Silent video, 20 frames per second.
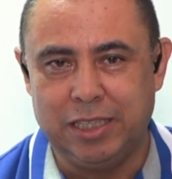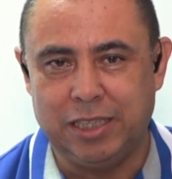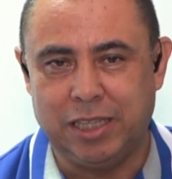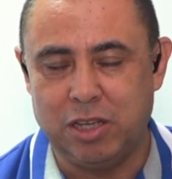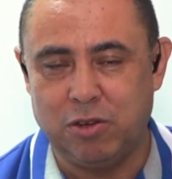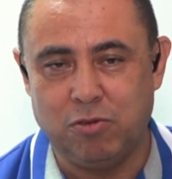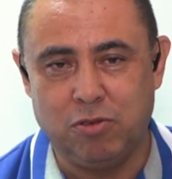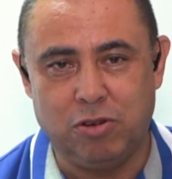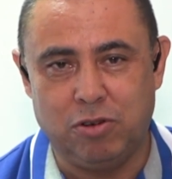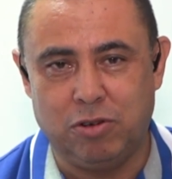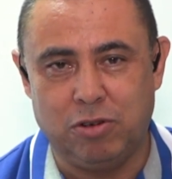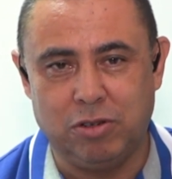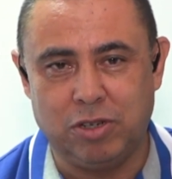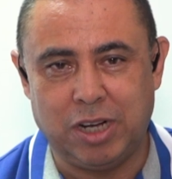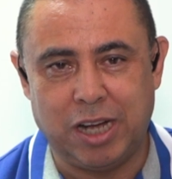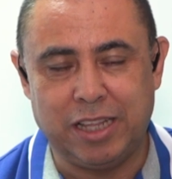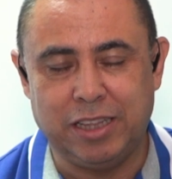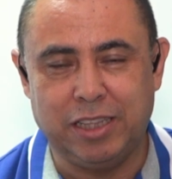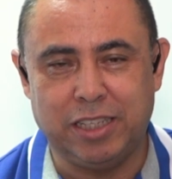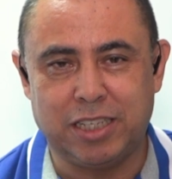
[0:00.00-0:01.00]
tengo
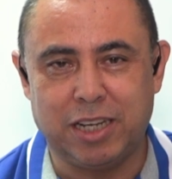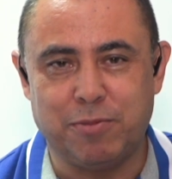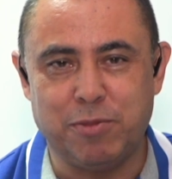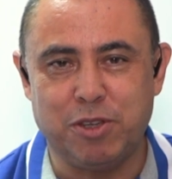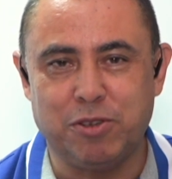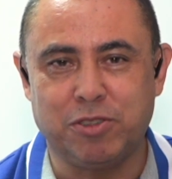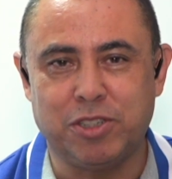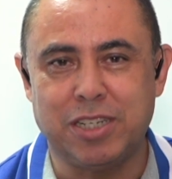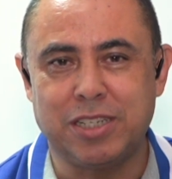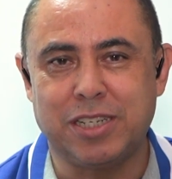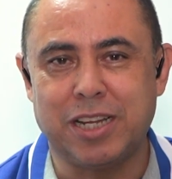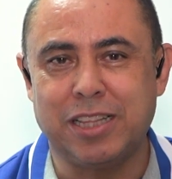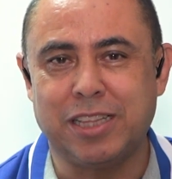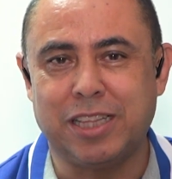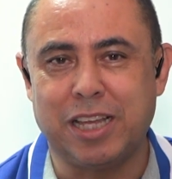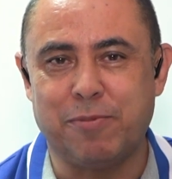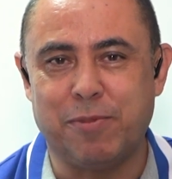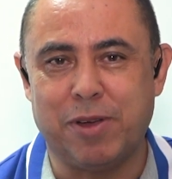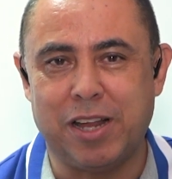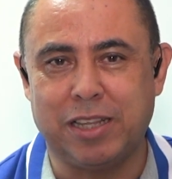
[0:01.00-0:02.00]
grandes amigos en
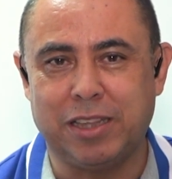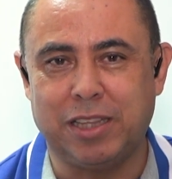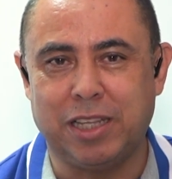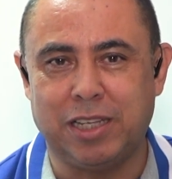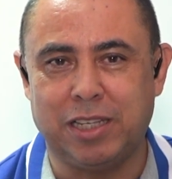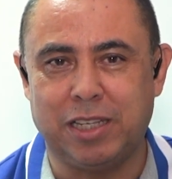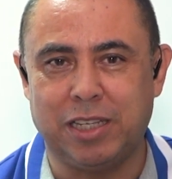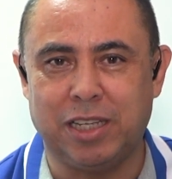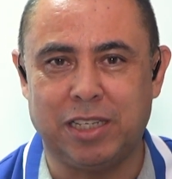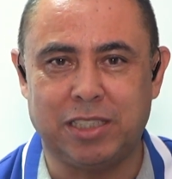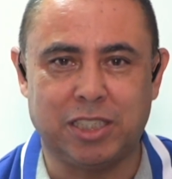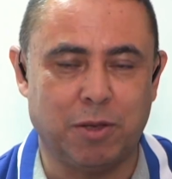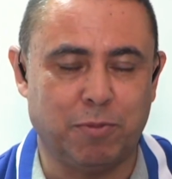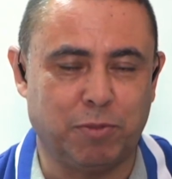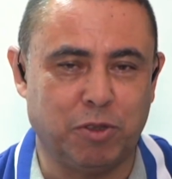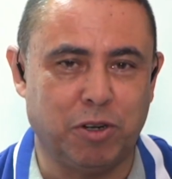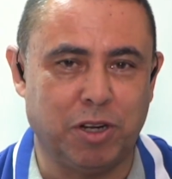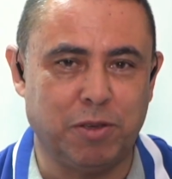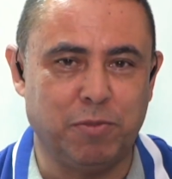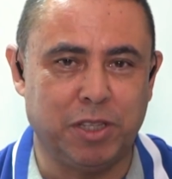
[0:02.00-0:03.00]
Santa Marta, eh,
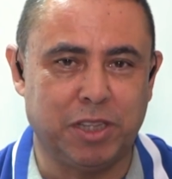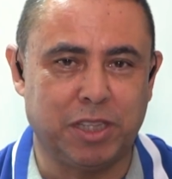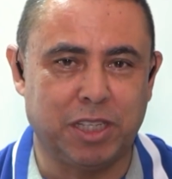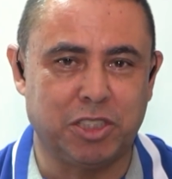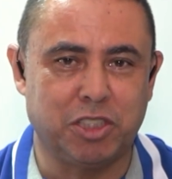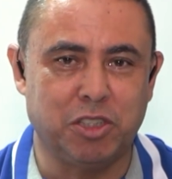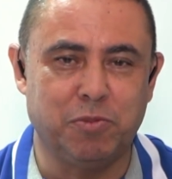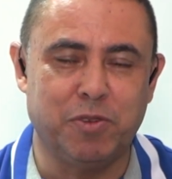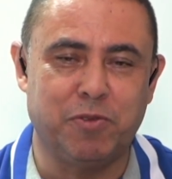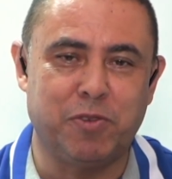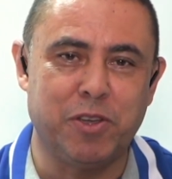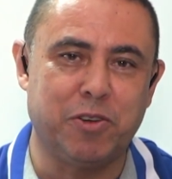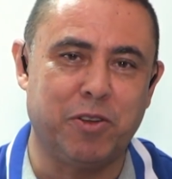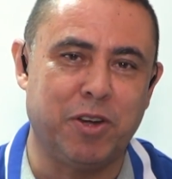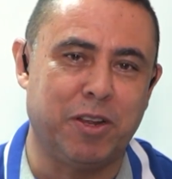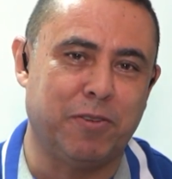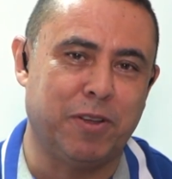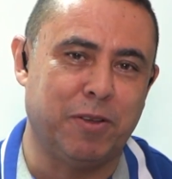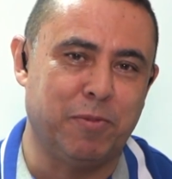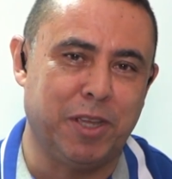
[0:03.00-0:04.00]
acepté una invitación, me fui
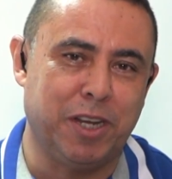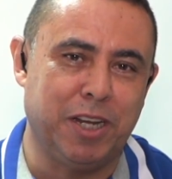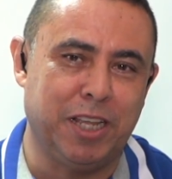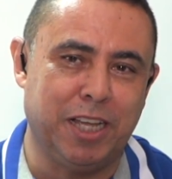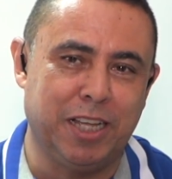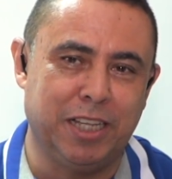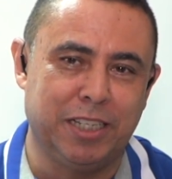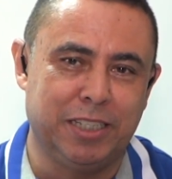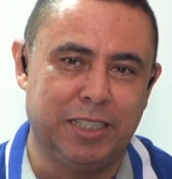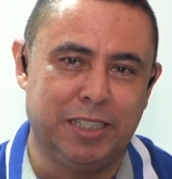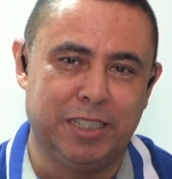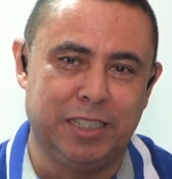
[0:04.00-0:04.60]
con la familia